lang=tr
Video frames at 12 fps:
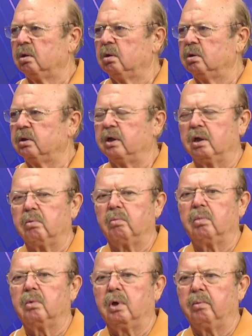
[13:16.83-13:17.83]
Nitekim
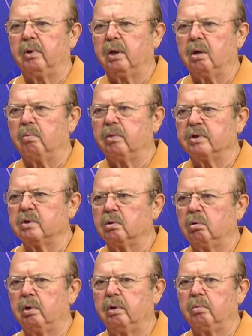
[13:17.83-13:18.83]
Amerikan basını
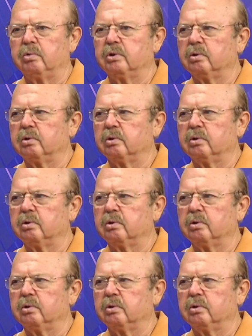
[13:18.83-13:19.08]
öyle demiş.